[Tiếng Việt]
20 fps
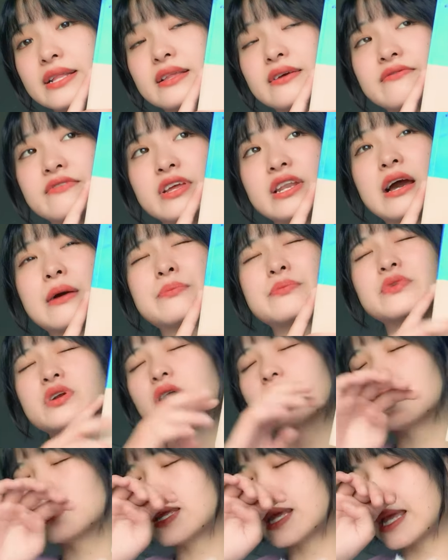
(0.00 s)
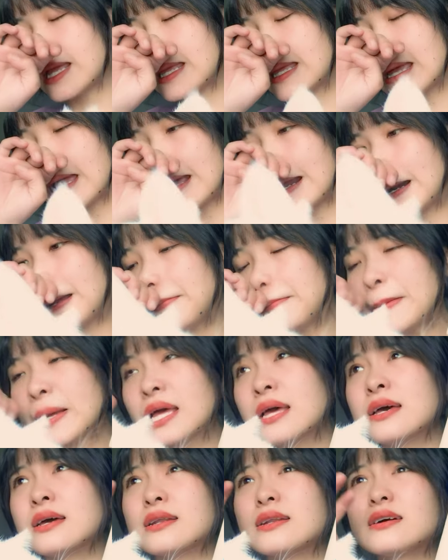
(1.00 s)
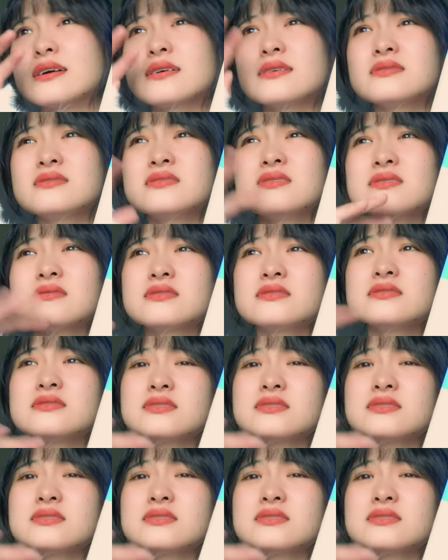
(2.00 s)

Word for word: tại vì đọc nó nhẹ nhàng lắm nó nó